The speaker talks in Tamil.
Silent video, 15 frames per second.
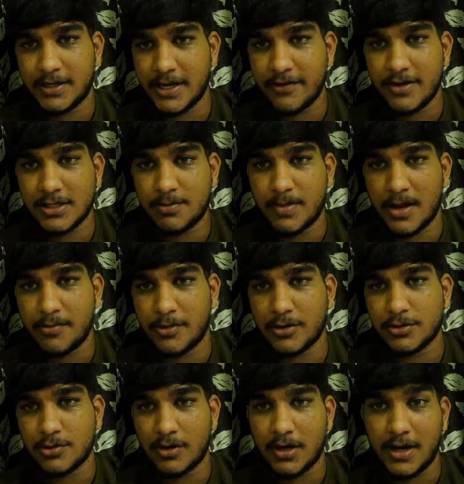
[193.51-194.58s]
டிவிஎஸ் பிளான்
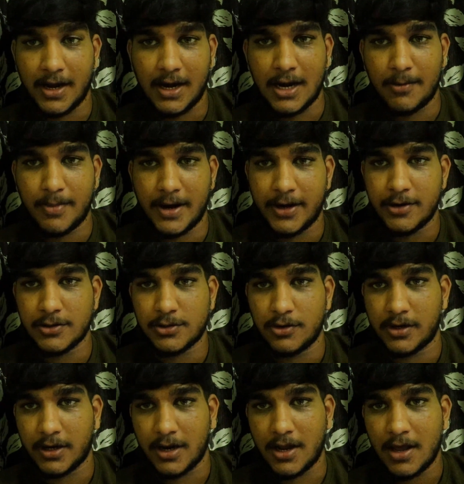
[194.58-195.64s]
மட்டும் சொல்ல எல்லா பிளான்லையும்
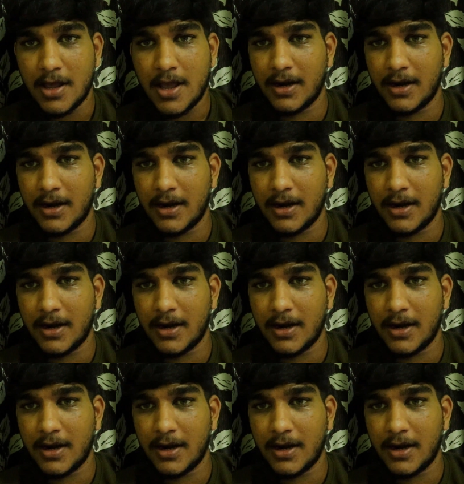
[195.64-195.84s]
சொல்கிறேன்